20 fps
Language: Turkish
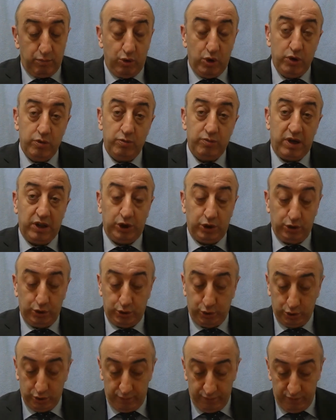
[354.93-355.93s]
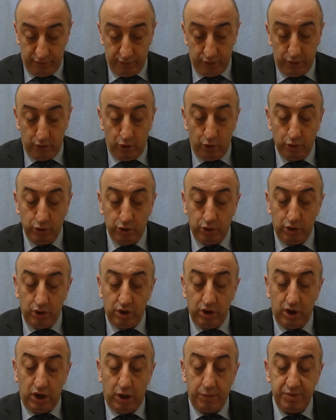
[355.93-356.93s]
Bölümün başlığı şu. Onu
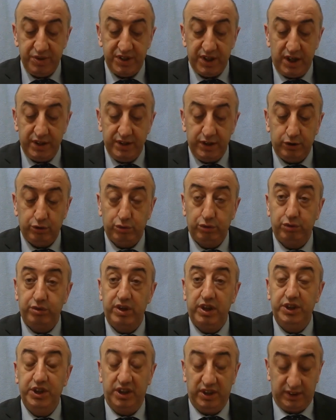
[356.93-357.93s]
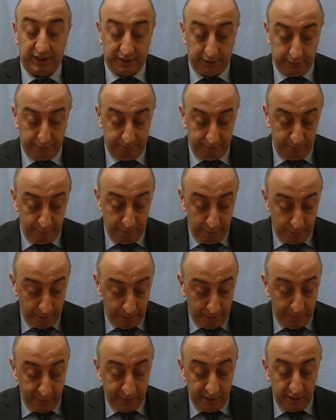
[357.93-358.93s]
hapishanede susturacağız.
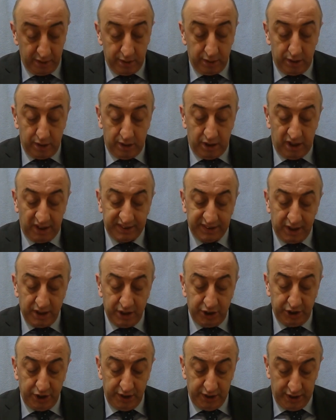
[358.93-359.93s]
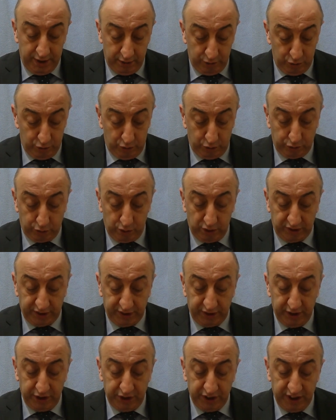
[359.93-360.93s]
Hasan Yeşil'la
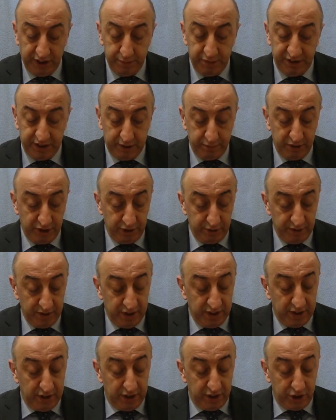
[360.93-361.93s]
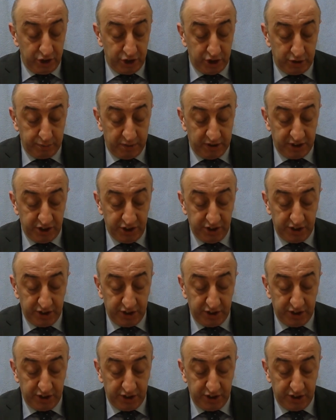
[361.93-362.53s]
konsolosluk işlerini bitirmiş, çıkmak